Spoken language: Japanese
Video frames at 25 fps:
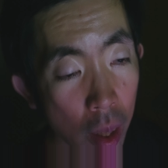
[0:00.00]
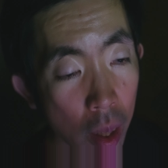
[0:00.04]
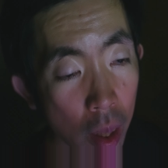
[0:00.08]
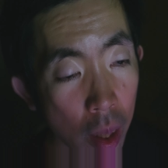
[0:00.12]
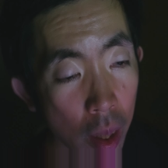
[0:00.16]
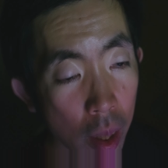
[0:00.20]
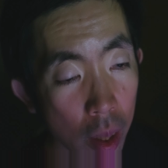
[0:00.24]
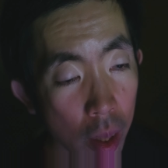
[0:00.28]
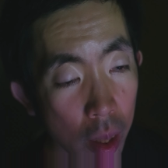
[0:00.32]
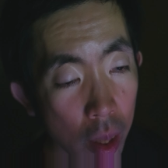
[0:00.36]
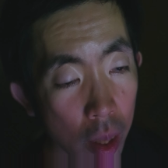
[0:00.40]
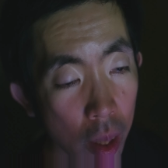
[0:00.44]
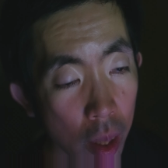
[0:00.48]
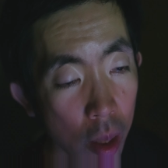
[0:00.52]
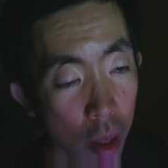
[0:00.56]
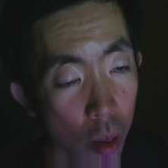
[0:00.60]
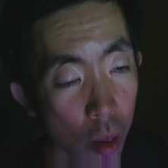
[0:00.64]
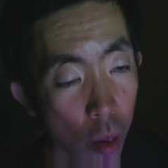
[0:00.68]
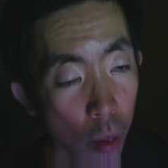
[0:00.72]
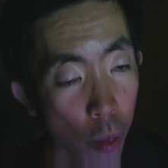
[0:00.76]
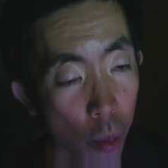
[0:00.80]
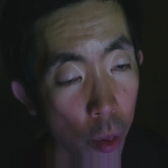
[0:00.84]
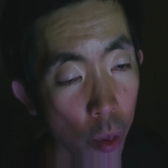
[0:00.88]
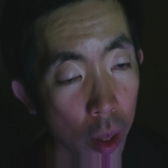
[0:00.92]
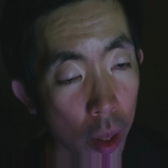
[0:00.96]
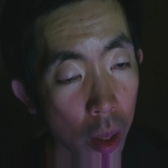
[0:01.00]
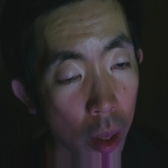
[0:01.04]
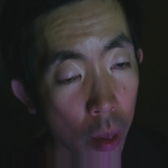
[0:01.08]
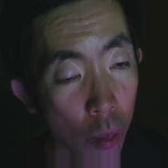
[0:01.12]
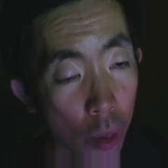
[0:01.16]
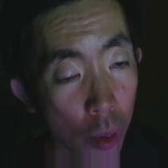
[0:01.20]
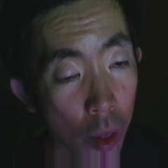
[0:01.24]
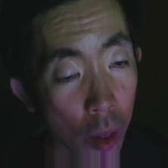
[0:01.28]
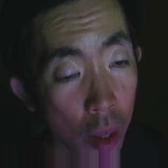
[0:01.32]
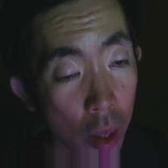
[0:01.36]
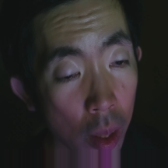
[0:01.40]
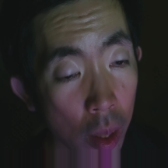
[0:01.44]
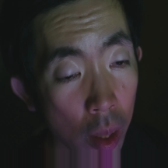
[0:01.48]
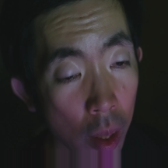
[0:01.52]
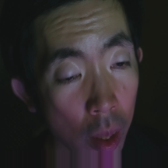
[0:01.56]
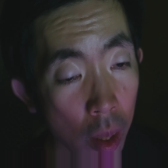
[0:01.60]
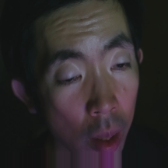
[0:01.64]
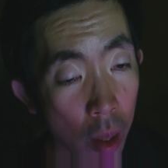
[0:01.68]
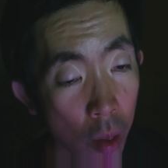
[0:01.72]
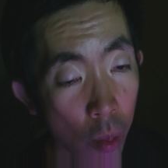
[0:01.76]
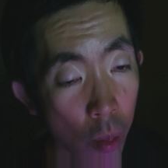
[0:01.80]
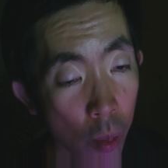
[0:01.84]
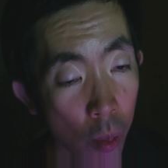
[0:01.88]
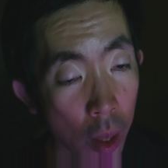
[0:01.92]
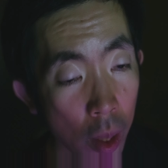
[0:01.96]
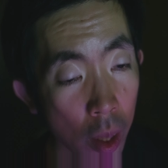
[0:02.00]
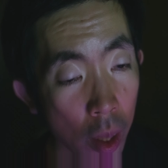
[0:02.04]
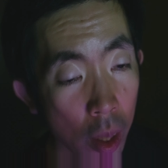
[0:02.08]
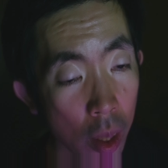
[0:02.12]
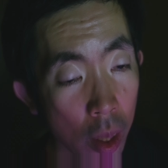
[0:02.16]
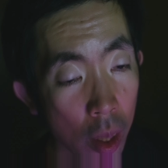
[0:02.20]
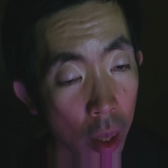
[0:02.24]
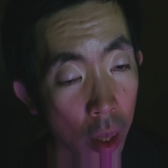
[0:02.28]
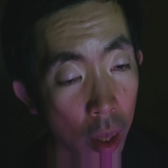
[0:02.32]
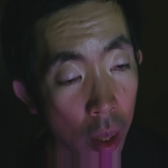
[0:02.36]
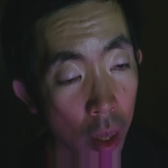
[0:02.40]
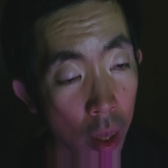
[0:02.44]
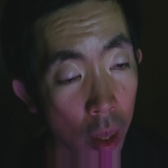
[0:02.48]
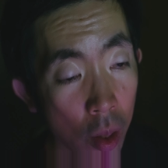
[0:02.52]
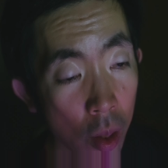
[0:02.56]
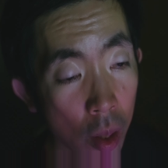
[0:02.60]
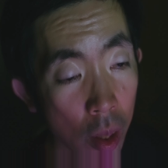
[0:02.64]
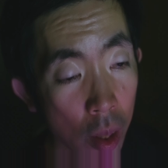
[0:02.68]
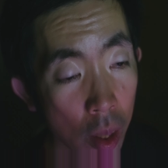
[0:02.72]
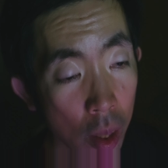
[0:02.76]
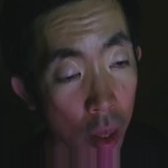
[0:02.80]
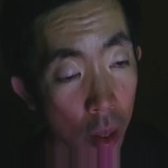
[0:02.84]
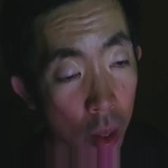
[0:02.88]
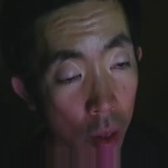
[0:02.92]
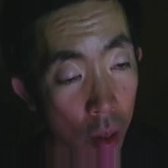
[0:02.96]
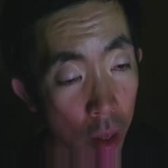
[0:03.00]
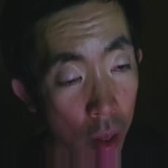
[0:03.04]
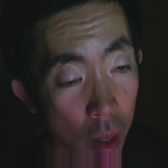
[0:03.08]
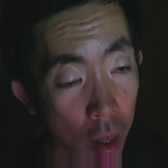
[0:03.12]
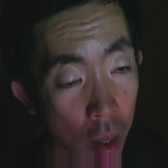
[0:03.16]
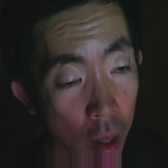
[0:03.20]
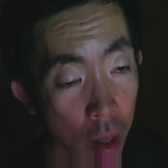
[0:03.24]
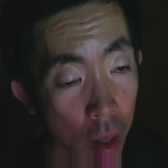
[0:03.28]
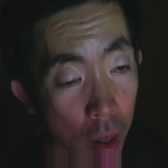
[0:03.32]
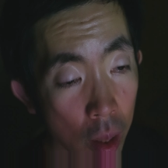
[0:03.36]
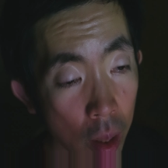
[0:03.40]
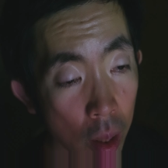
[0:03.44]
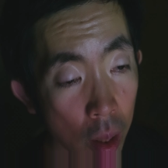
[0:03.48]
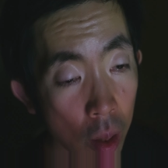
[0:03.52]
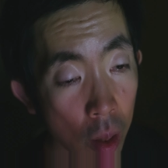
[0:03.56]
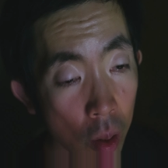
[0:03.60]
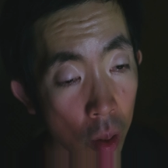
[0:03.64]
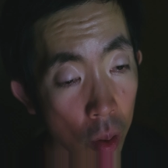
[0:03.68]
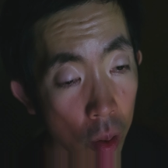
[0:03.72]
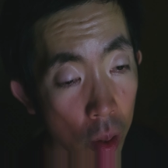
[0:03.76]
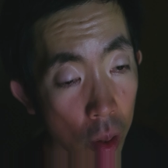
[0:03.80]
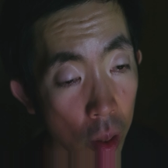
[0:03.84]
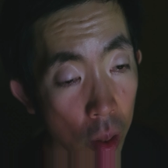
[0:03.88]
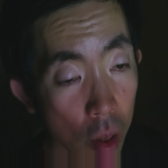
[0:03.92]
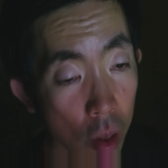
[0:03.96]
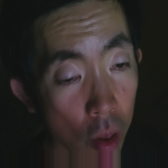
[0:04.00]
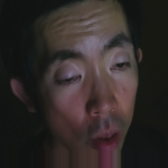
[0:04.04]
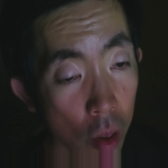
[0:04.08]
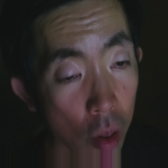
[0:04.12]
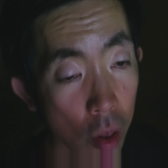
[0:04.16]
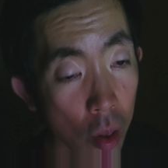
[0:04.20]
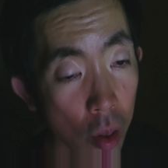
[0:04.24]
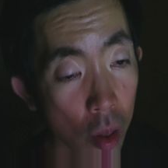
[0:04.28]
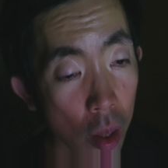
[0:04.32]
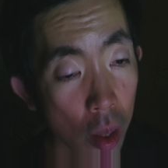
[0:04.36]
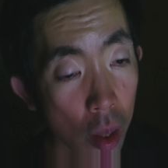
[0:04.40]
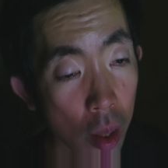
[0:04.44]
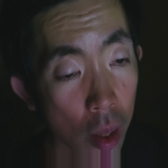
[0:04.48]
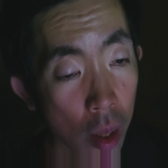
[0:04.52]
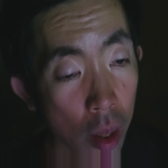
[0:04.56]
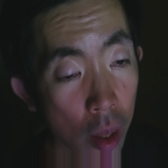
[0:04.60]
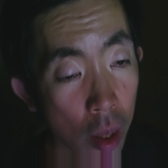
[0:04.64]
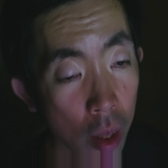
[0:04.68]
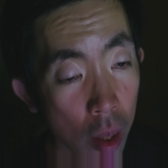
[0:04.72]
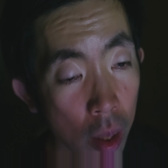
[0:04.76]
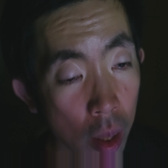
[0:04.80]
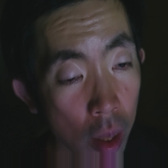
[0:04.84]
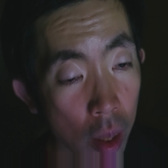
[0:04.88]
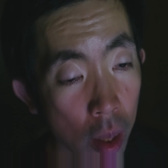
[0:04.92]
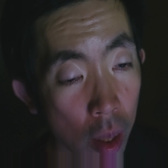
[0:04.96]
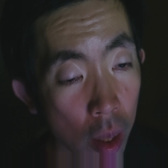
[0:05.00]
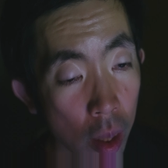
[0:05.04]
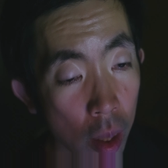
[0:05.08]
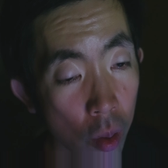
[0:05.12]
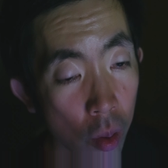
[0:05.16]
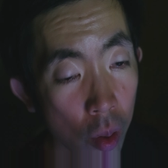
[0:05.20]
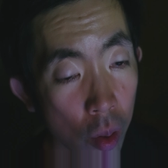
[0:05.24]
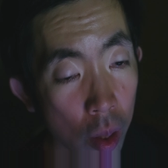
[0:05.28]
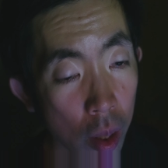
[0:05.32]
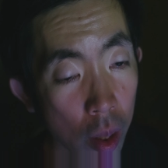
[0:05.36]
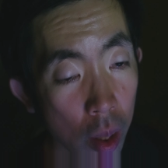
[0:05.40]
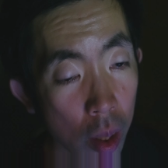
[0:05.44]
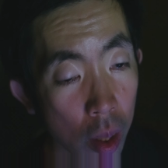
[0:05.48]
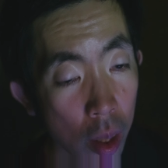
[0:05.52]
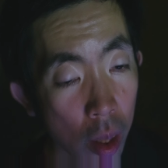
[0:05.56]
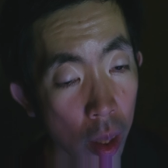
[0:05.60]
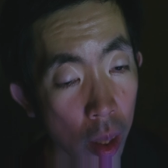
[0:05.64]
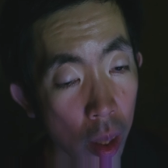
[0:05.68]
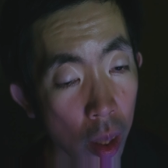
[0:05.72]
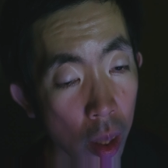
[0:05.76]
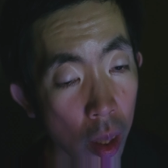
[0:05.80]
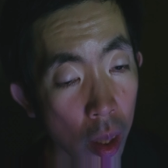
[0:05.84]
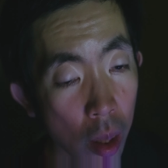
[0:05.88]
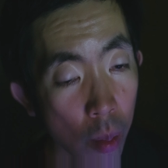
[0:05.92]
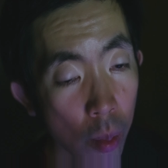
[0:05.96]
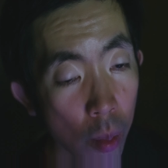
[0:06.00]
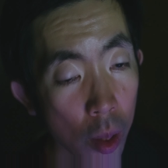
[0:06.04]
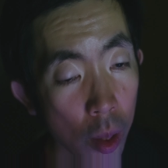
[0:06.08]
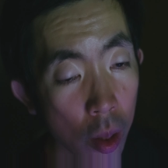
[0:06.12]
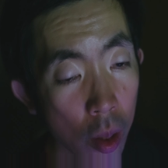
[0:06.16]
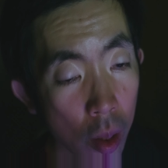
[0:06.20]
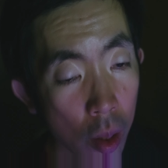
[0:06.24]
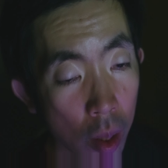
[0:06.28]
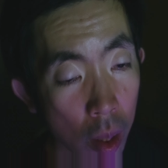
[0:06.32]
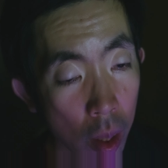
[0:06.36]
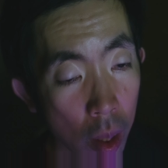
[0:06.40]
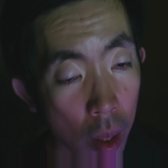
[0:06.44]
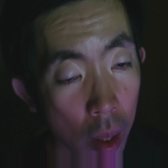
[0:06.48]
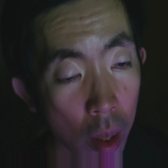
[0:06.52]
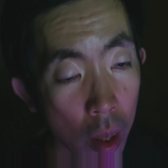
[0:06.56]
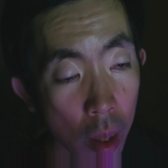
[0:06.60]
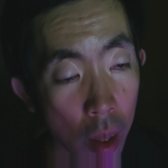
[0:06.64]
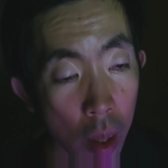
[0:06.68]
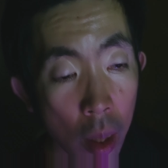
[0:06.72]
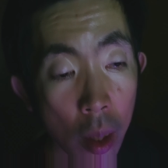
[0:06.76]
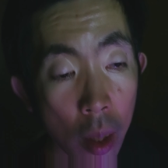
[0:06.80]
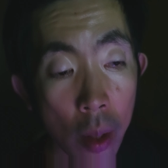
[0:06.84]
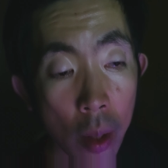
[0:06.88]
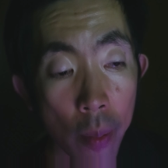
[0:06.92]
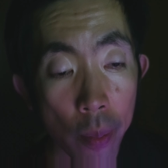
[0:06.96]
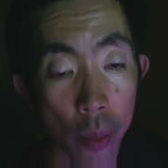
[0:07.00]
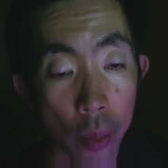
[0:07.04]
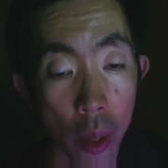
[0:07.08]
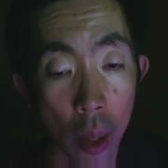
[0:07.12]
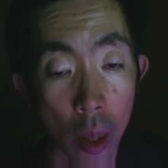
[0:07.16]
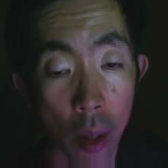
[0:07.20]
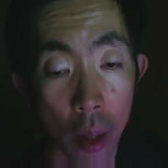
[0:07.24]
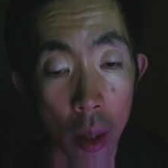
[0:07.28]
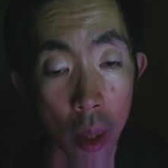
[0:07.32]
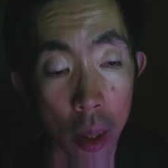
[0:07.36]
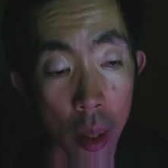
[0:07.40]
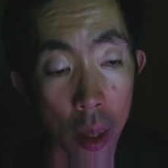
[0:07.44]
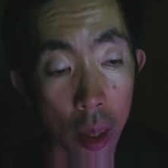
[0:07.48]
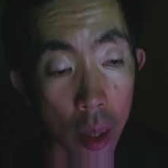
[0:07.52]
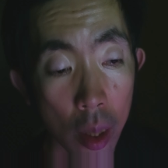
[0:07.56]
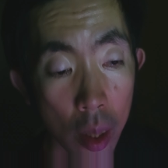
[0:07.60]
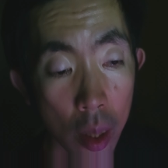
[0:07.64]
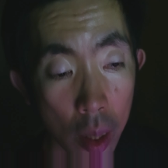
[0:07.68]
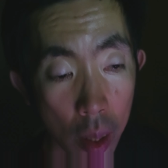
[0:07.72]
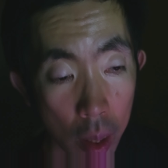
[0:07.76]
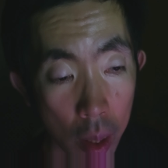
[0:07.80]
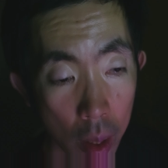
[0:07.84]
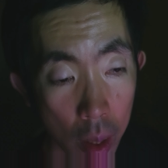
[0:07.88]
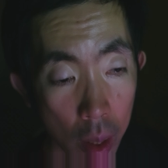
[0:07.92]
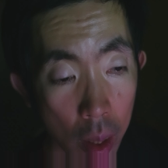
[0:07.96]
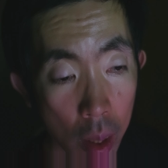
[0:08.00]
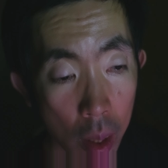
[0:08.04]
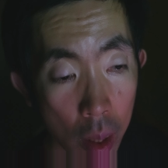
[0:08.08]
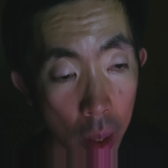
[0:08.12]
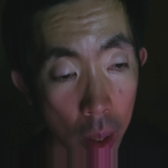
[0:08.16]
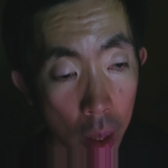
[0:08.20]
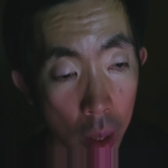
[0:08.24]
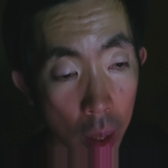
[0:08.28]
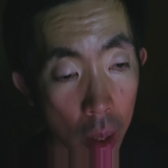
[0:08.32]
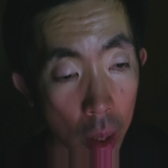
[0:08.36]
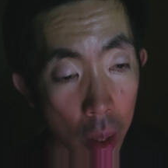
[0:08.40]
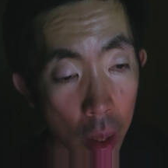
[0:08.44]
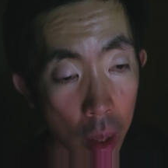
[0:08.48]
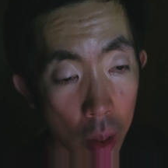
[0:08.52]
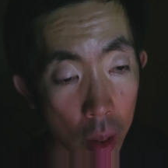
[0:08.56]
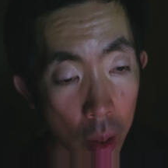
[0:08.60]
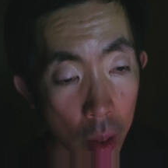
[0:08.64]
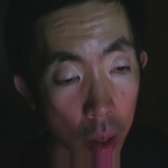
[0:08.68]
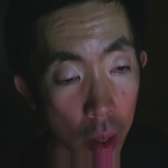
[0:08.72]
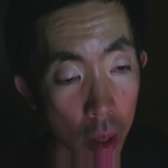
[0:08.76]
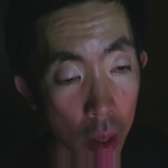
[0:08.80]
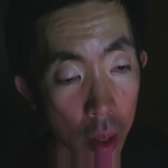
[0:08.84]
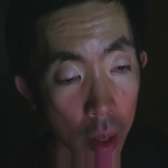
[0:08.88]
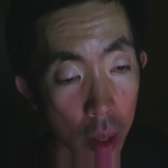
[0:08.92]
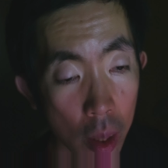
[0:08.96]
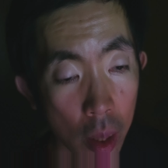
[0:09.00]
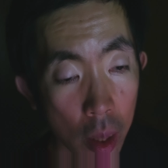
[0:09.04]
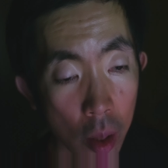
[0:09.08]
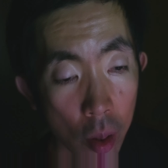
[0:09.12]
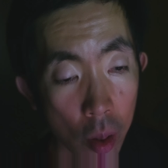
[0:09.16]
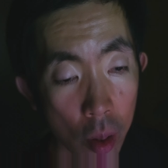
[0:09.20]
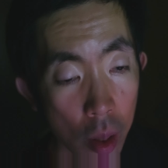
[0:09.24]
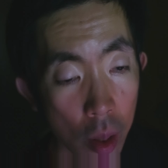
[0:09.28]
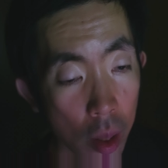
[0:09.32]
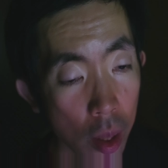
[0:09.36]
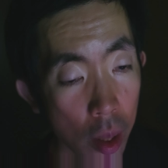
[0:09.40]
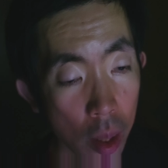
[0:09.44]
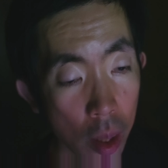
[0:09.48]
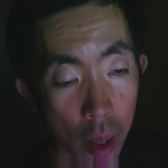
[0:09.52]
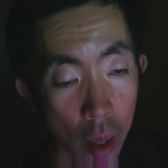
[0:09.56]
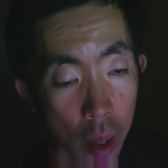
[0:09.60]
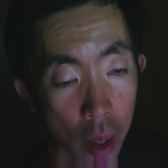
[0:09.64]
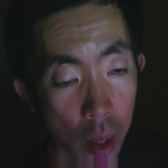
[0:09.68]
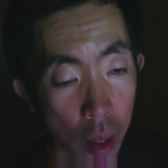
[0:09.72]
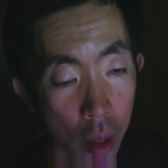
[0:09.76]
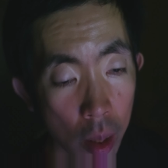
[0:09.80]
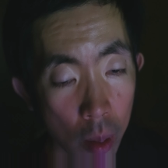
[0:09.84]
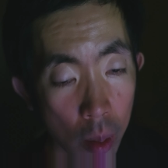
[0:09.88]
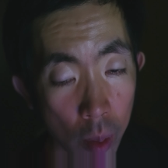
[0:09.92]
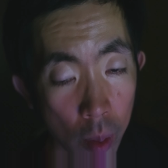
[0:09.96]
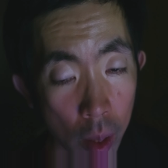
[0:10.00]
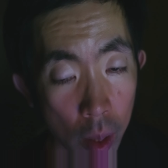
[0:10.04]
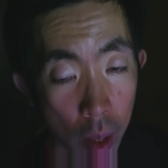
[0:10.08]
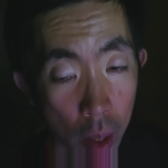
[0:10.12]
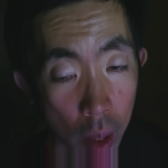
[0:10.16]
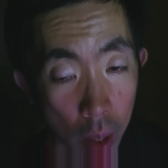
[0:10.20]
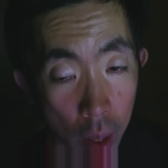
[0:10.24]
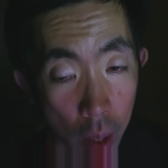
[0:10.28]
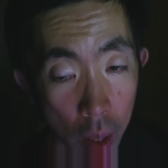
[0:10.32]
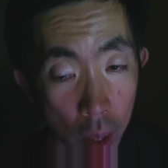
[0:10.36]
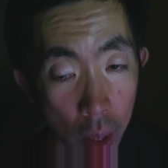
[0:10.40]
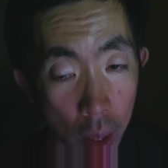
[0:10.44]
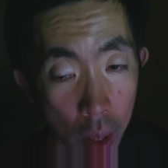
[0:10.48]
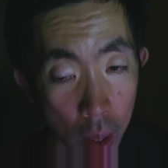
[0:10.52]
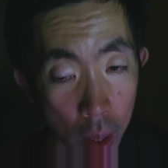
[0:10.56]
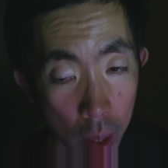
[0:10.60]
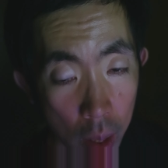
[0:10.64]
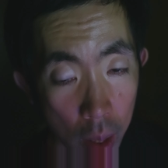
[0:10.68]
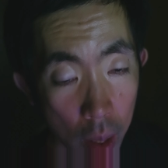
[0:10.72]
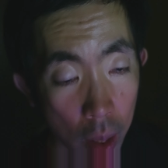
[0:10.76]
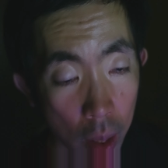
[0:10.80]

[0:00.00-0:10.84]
チラシもポスターもできて配られちゃった後なんですよね。普通そういう時って絶対にこちらに責任ありますよね。で、私行ったんだ。これは絶対普通じゃねえからと思って出かけたんだ。